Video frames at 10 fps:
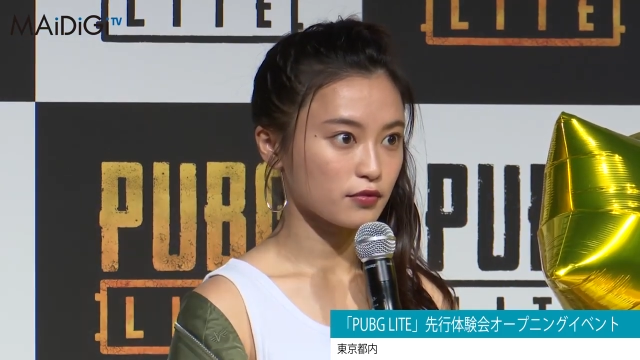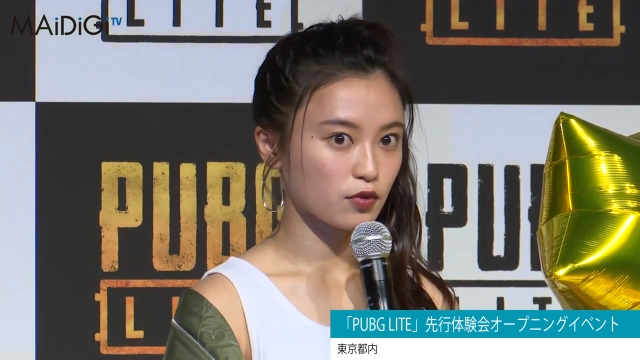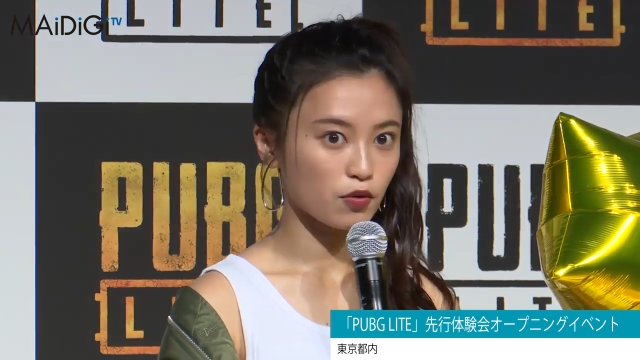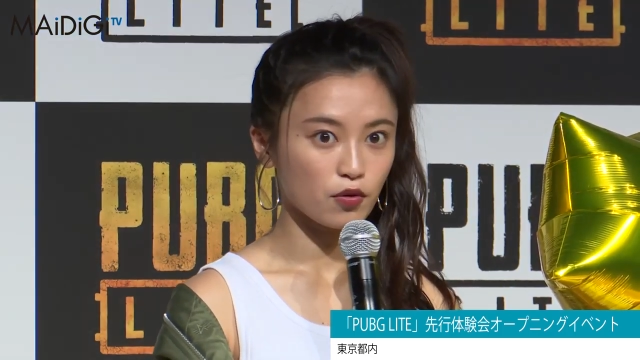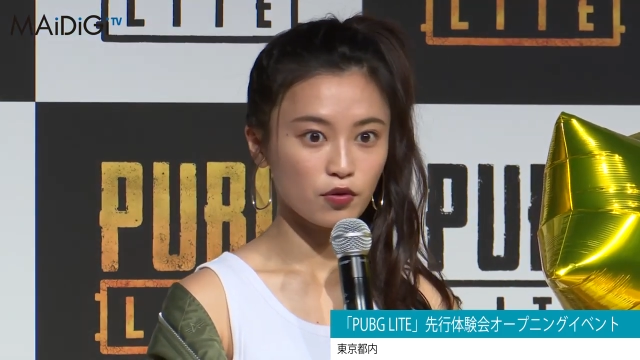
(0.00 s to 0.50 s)

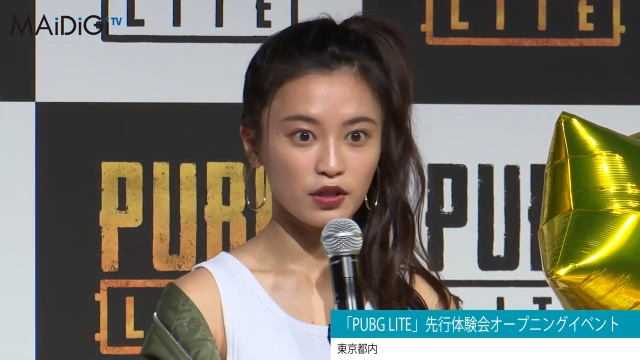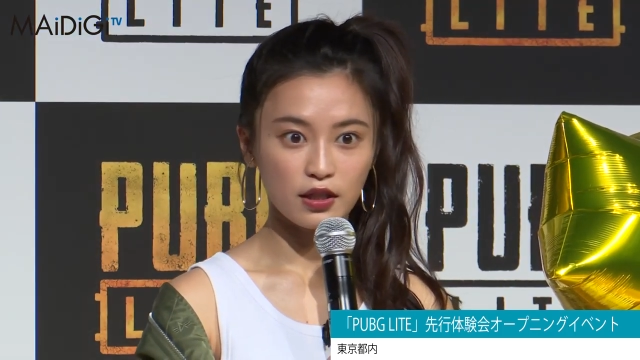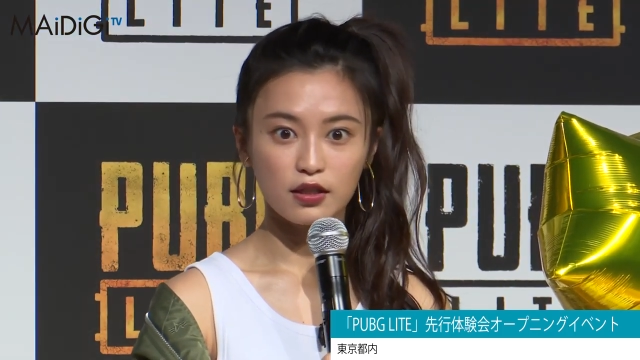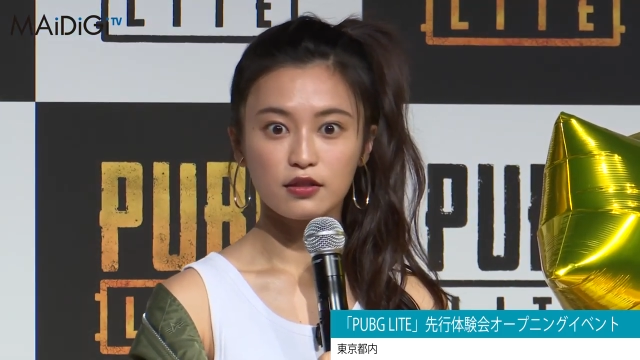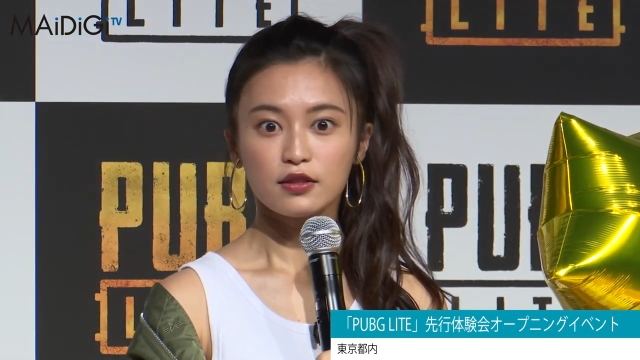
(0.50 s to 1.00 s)
ところ
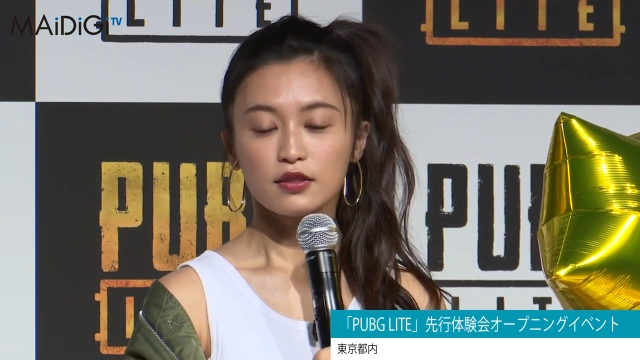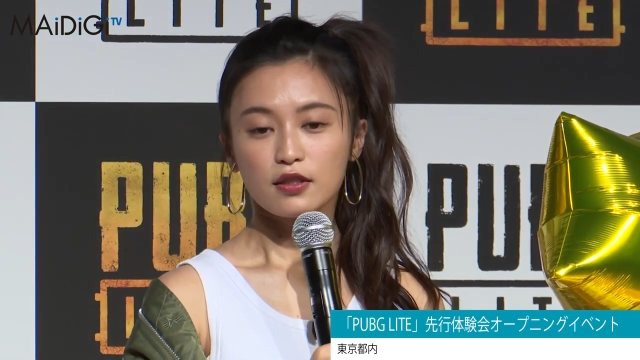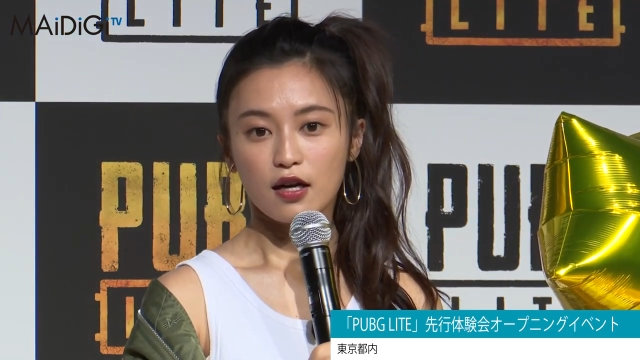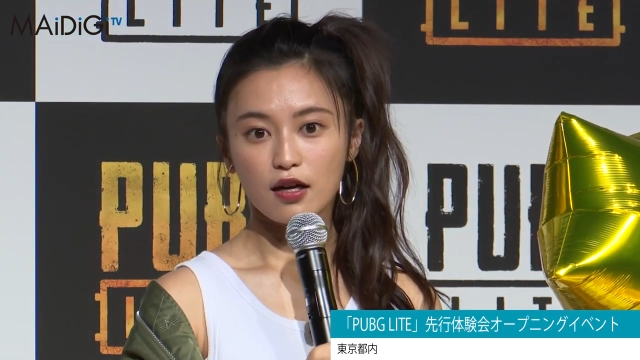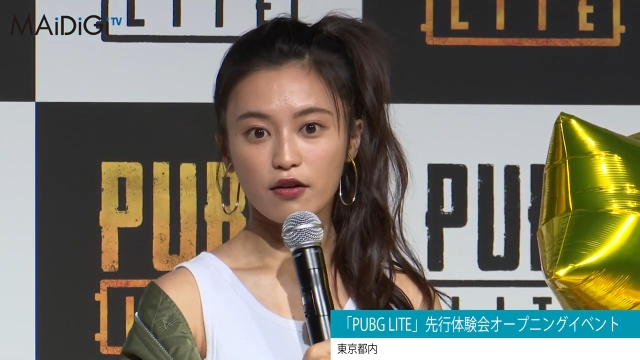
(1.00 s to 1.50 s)
に
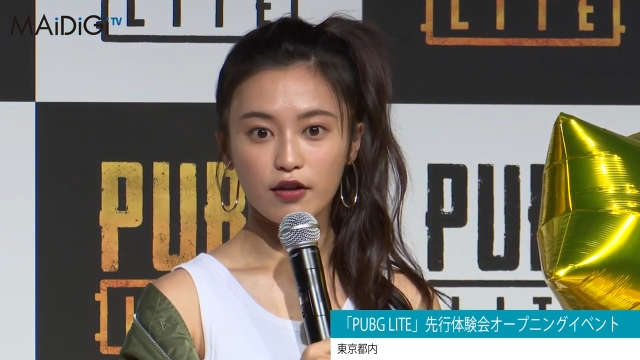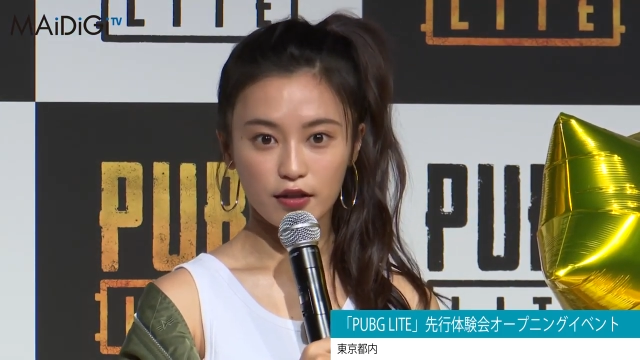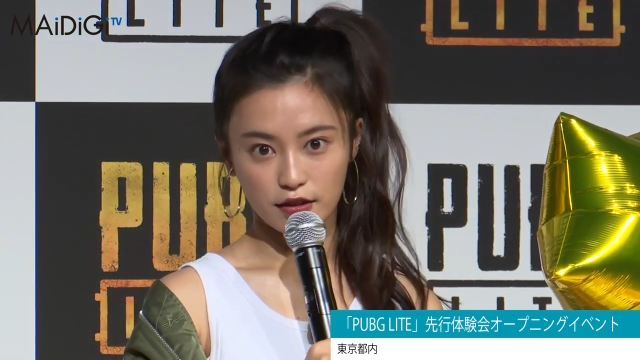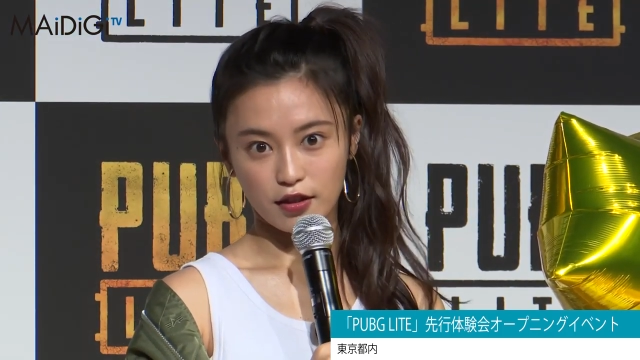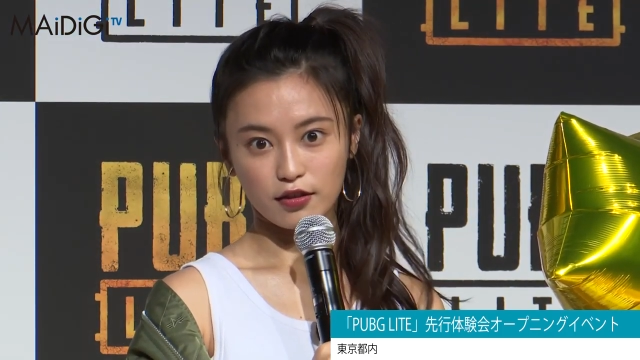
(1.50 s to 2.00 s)
関わ
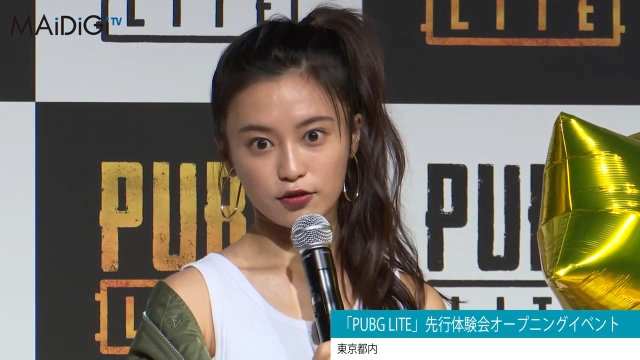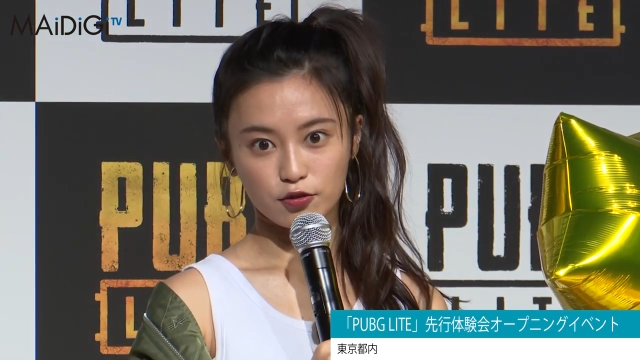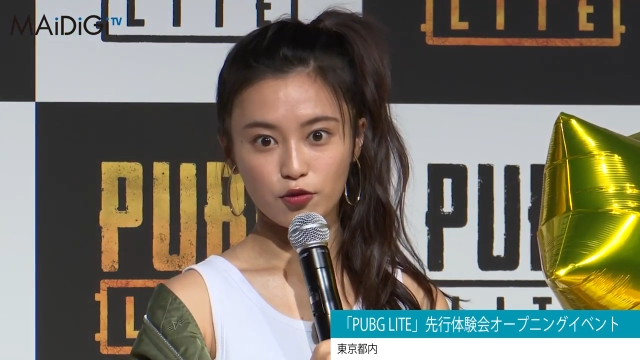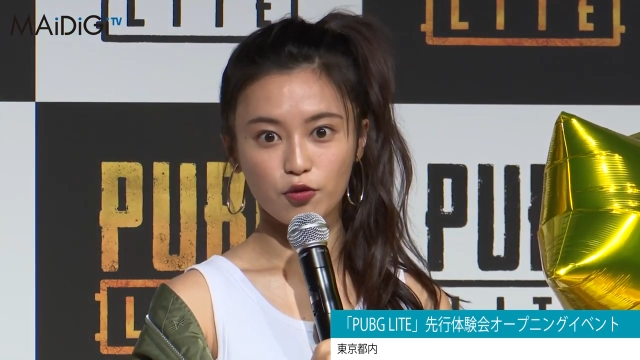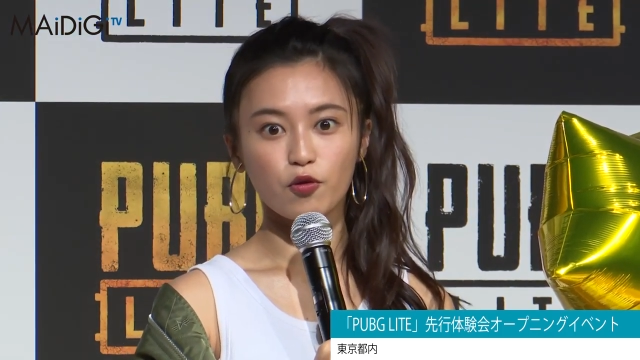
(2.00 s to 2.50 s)
れて
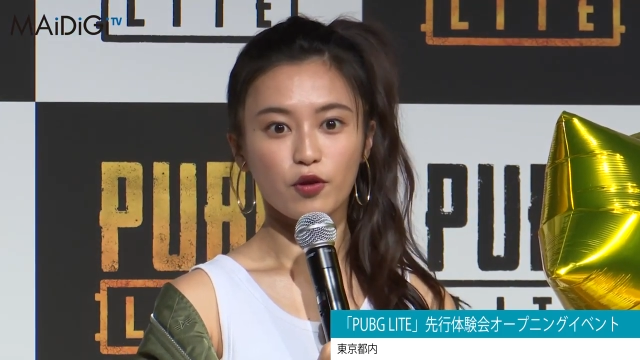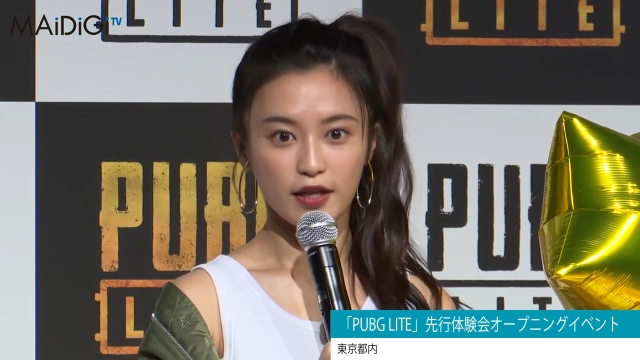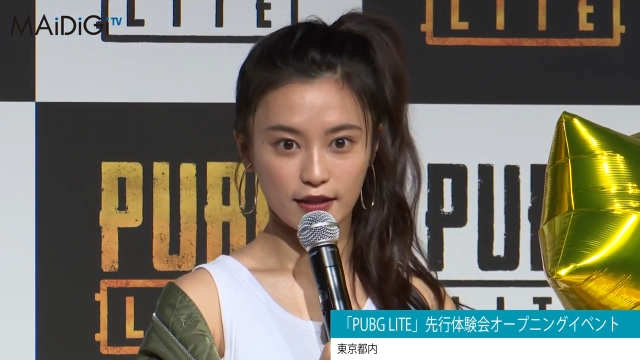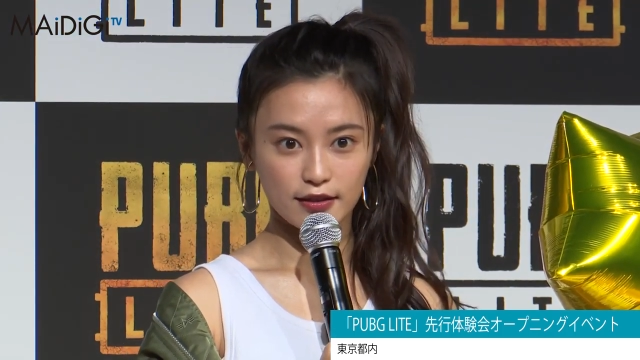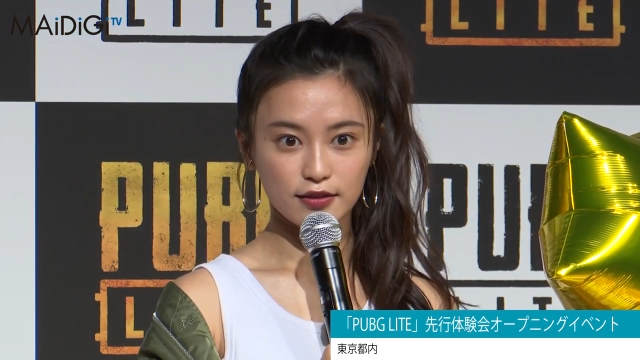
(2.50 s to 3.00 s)
すごい
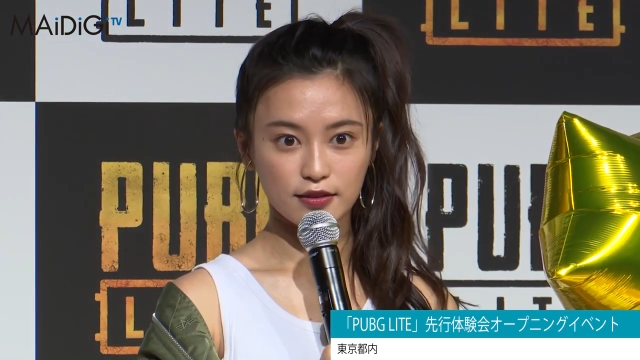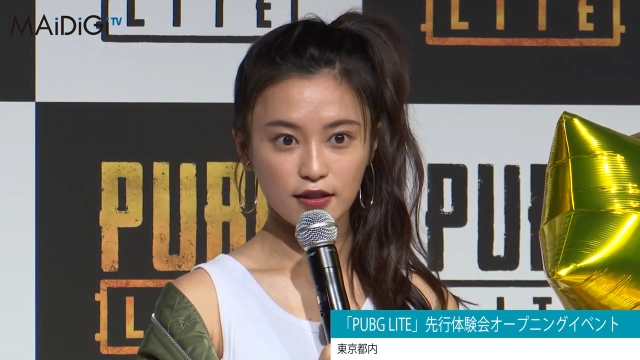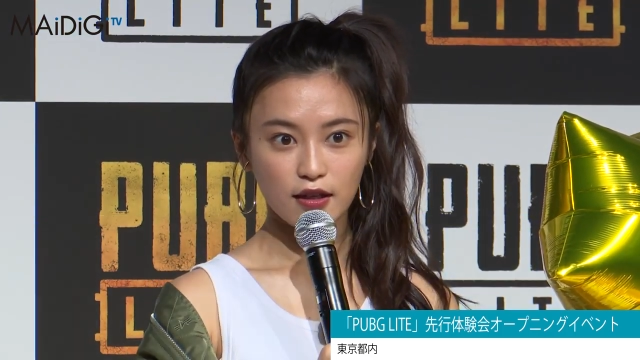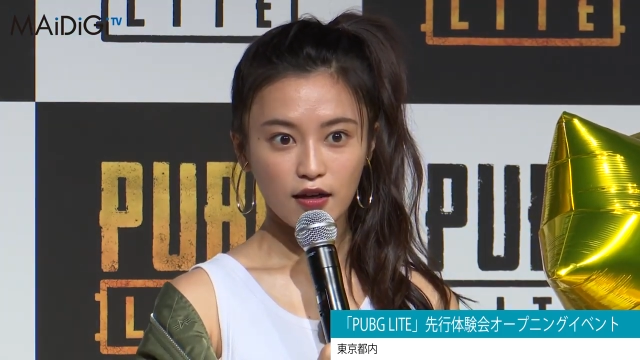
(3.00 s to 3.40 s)
光栄です。